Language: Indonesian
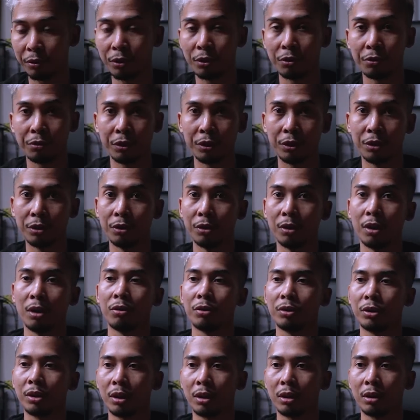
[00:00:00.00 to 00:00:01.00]
video-video
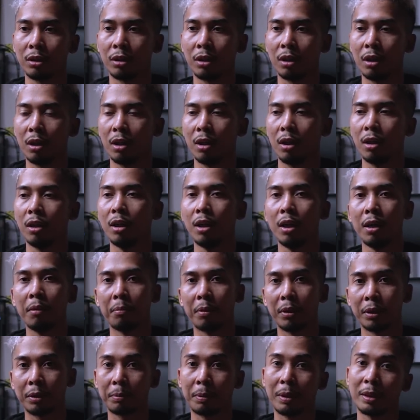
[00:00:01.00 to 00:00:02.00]
aku cerita
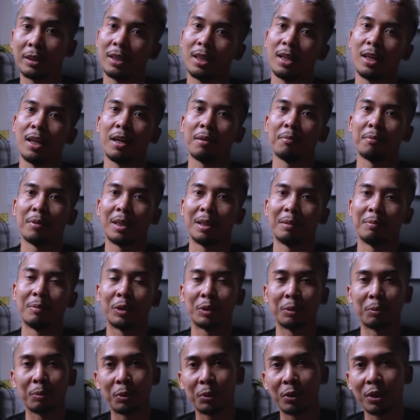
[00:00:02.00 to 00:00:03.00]
mas masalah sama
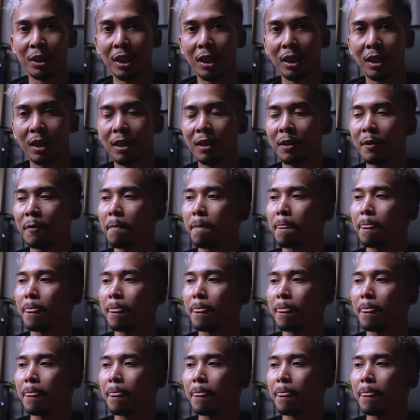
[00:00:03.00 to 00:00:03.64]
bos muda